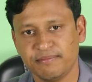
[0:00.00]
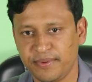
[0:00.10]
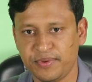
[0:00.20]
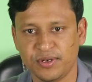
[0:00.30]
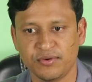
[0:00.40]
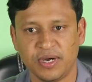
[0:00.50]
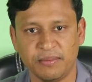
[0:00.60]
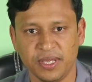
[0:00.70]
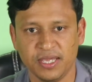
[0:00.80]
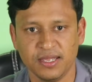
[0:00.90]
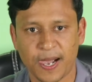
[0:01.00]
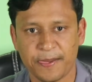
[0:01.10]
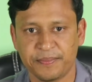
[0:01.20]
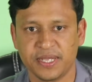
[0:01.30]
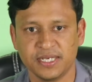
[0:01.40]
বিভিন্নভাবেই
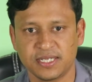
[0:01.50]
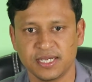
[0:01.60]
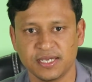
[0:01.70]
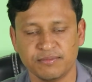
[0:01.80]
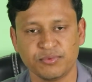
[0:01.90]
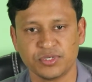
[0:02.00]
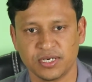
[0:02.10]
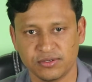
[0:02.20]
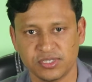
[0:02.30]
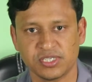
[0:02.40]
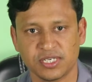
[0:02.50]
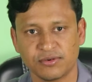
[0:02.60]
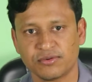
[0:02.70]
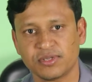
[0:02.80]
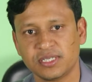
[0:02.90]
তাদেরকে বোঝানোর চেষ্টা
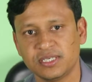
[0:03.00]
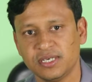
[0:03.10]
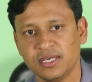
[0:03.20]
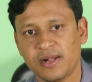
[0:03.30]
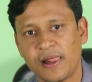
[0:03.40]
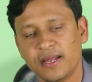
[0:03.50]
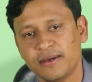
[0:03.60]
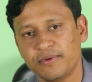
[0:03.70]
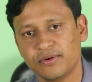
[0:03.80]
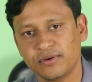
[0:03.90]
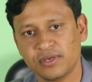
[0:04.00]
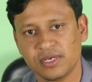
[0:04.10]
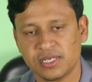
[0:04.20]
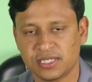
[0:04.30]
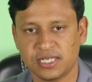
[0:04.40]
করতেছি এবং
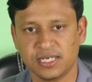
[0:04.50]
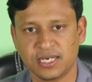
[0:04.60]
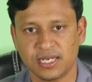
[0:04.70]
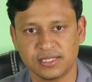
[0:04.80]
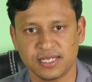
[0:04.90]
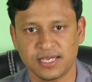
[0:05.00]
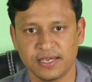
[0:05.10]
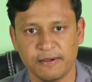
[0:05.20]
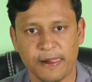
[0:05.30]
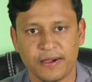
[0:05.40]
তাদের কাছ থেকে